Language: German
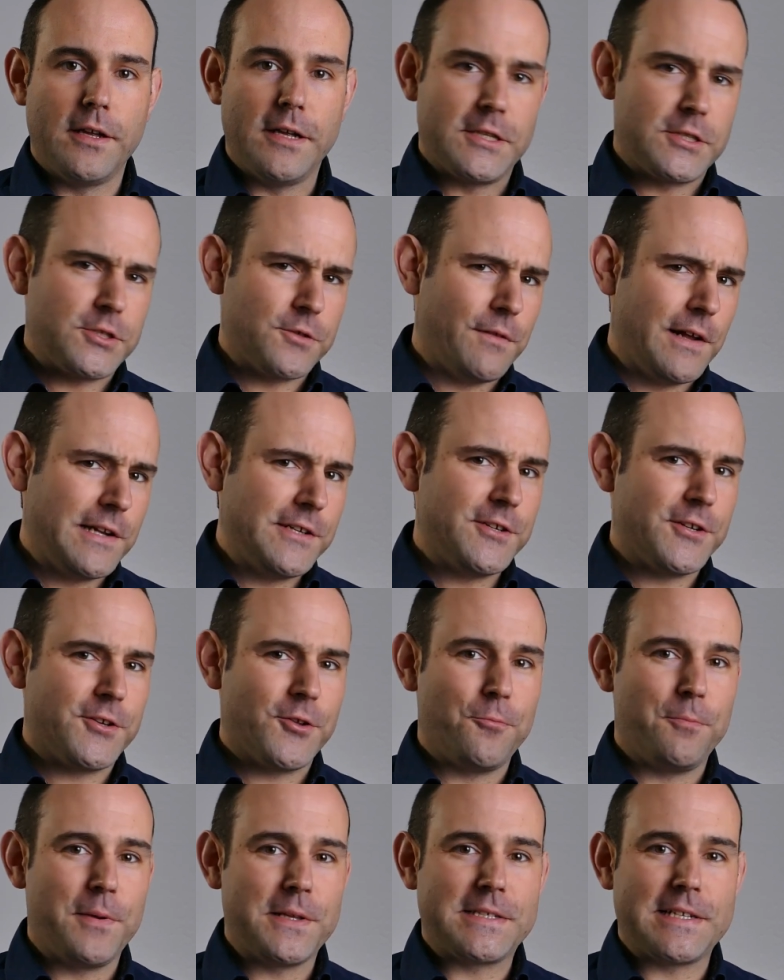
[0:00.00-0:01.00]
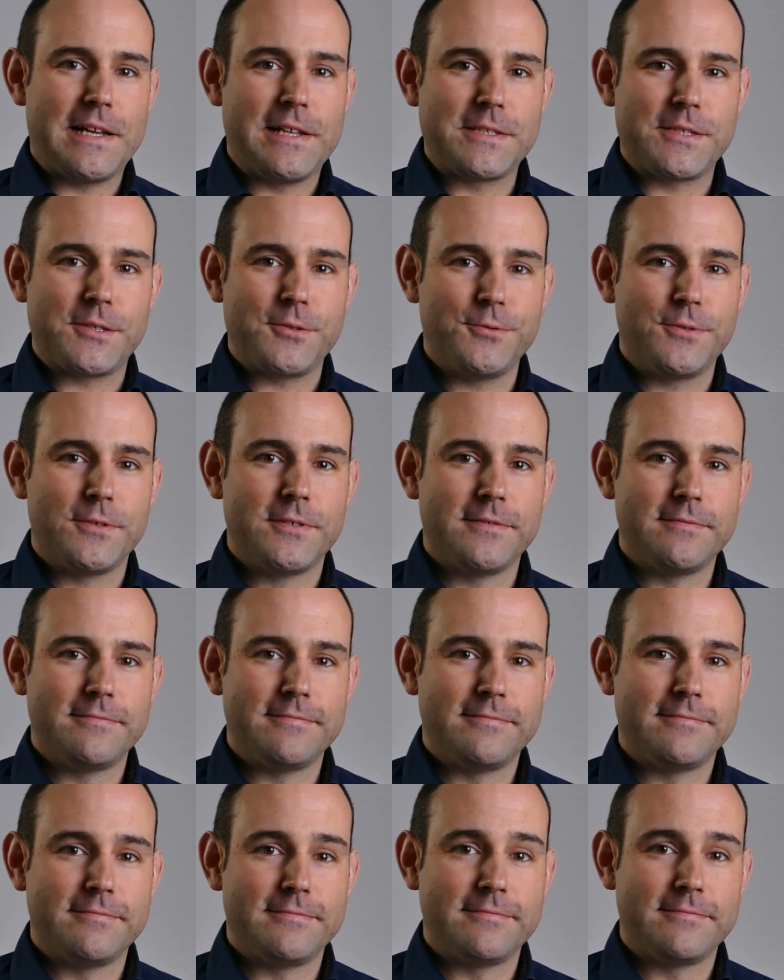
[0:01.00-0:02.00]
Zu welcher Gruppe zählst du?
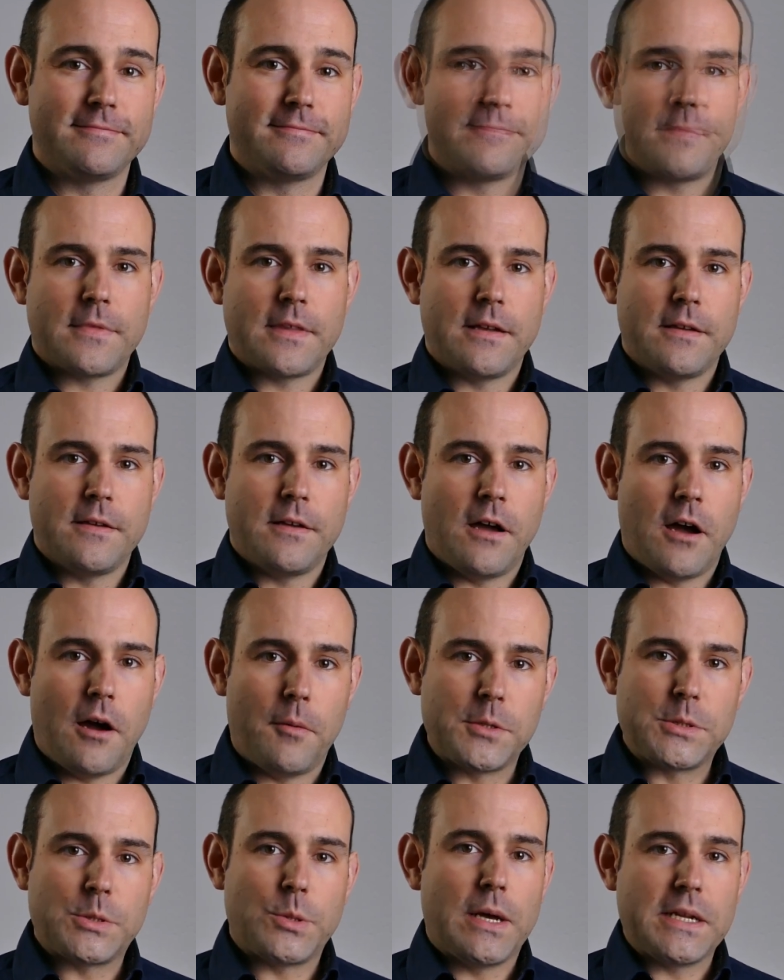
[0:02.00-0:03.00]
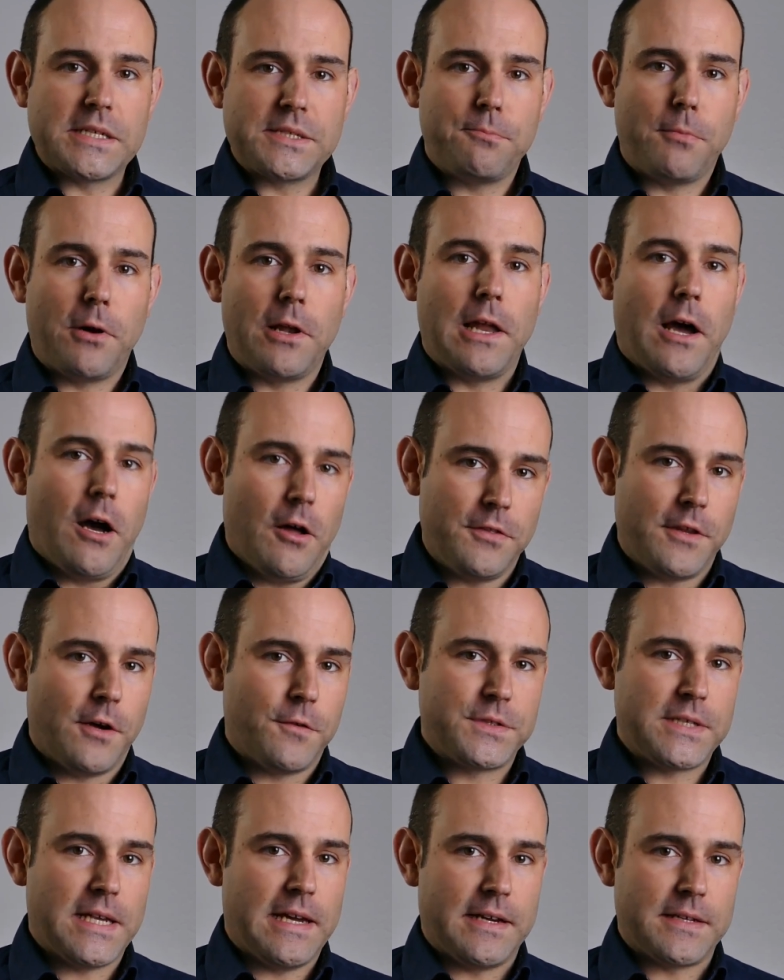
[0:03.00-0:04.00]
Aber zuerst mal Hand
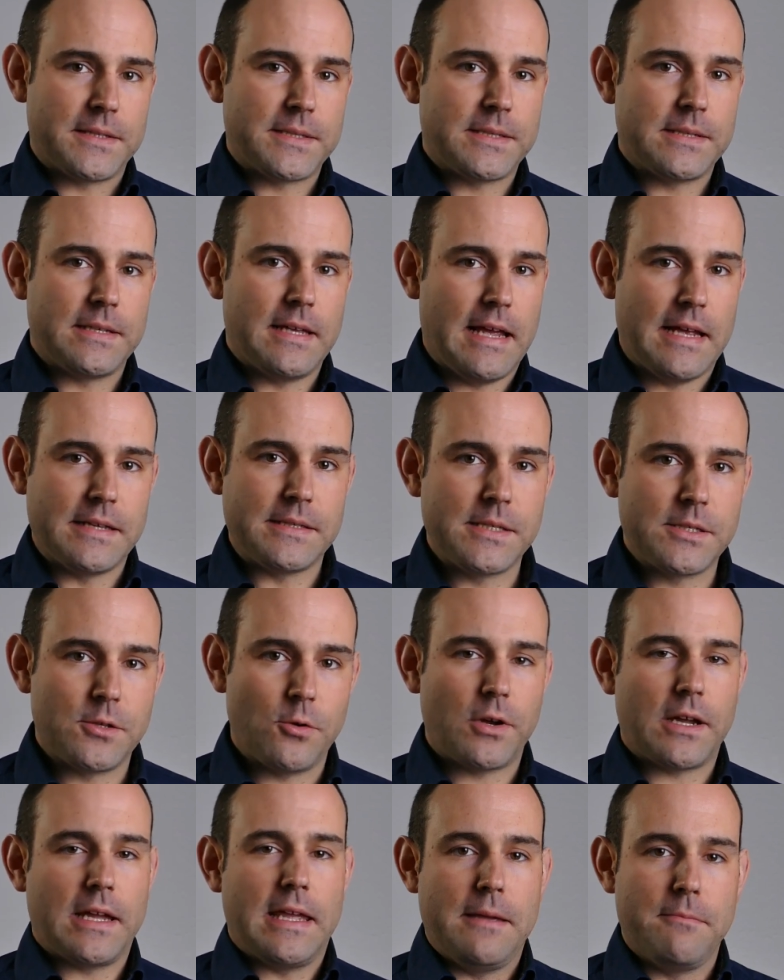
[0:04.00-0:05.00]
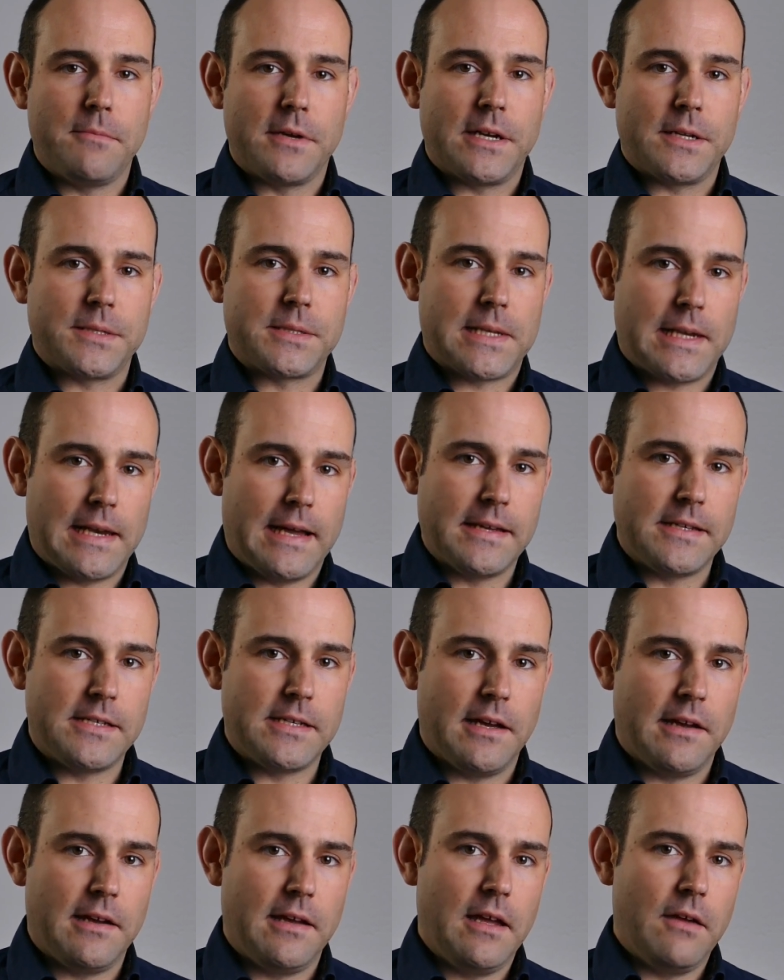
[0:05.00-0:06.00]
aufs Herz. Es ist doch immer das
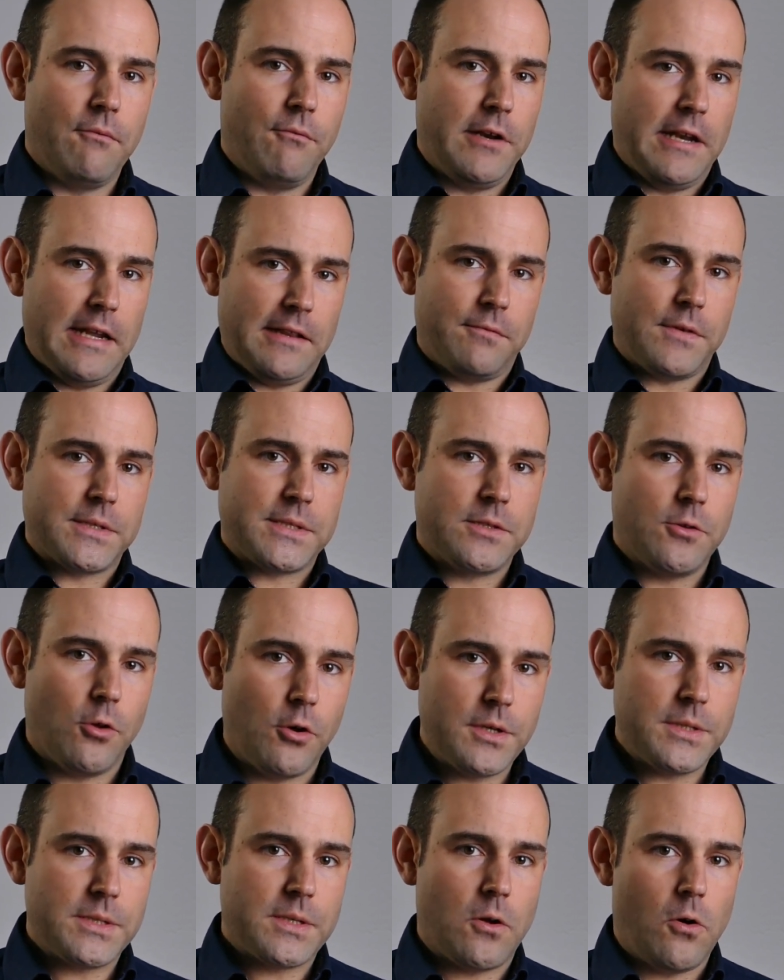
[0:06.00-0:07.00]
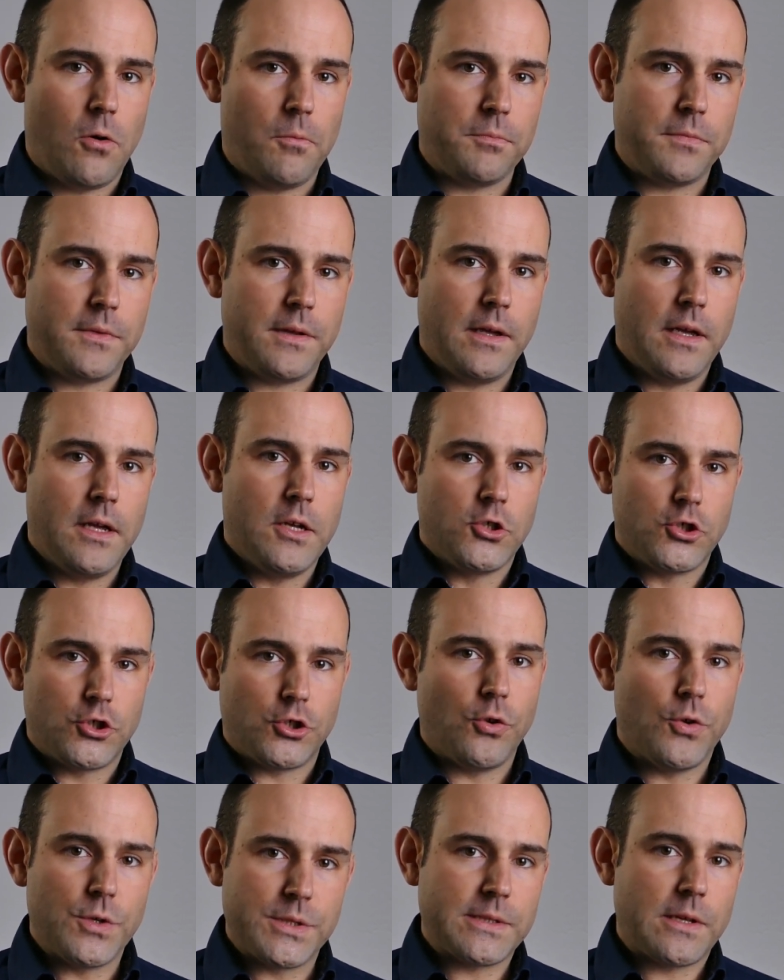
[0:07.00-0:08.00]
Gleiche. Wenn etwas Neues kommt,
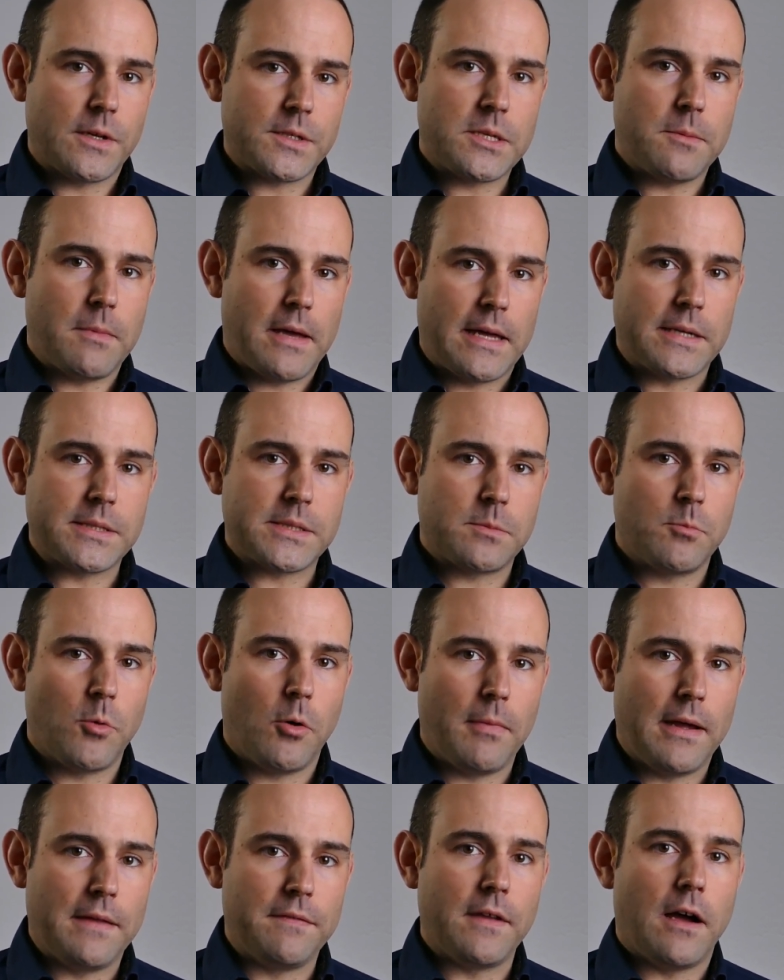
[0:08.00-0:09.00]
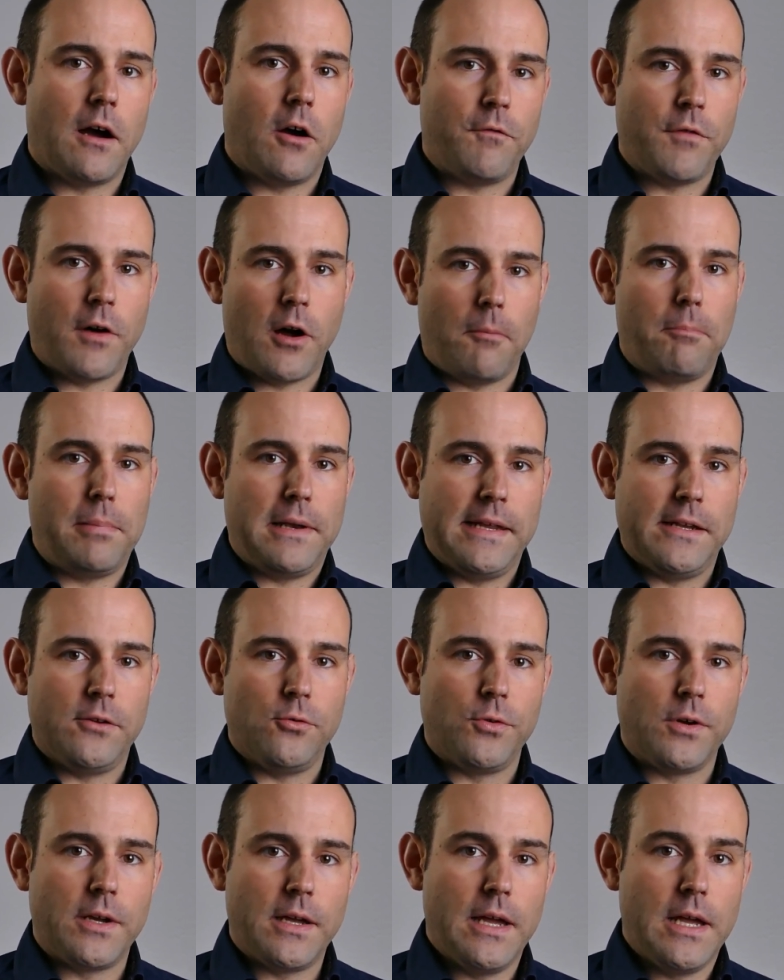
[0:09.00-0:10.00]
stößt das im ersten Moment auf
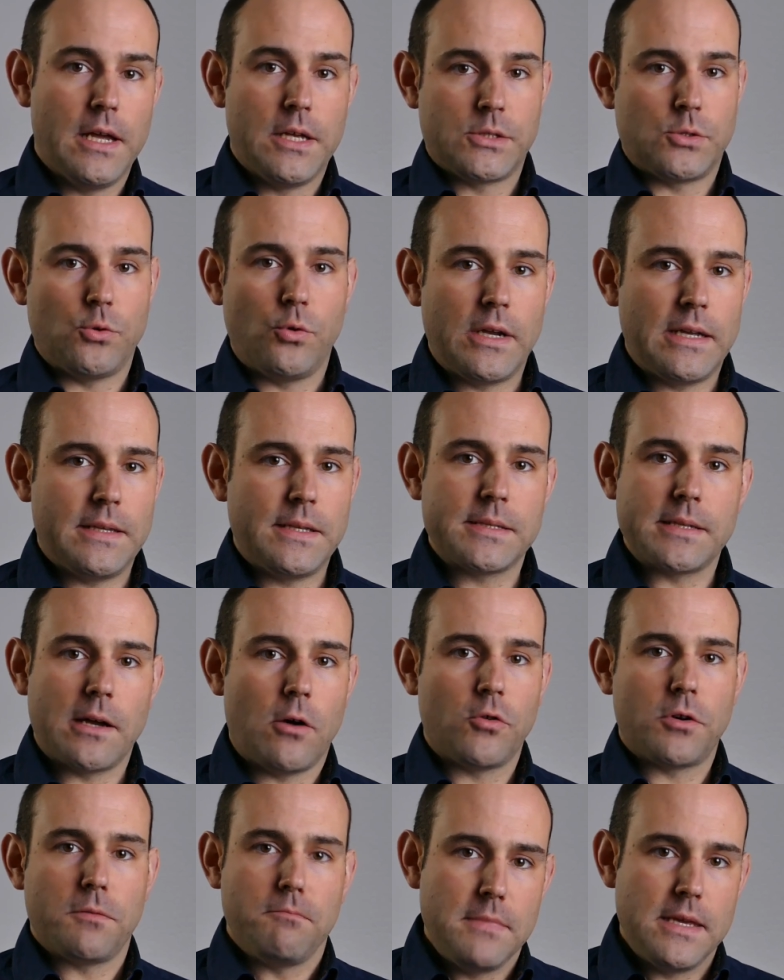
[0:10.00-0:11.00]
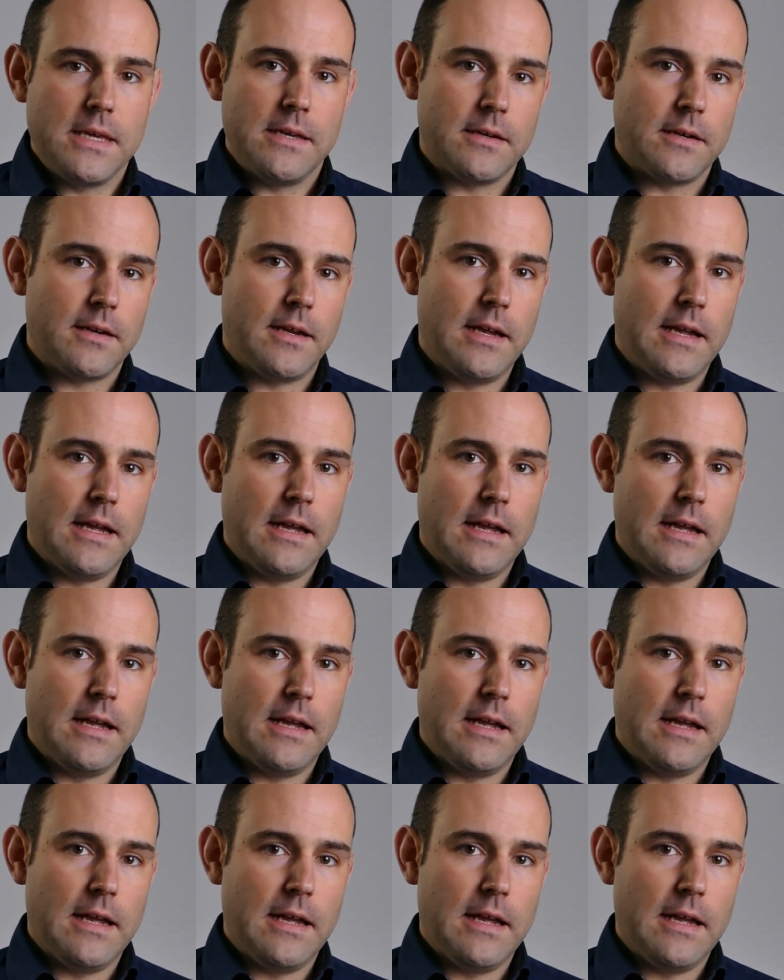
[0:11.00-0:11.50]
Ablehnung. So geht es auch mir.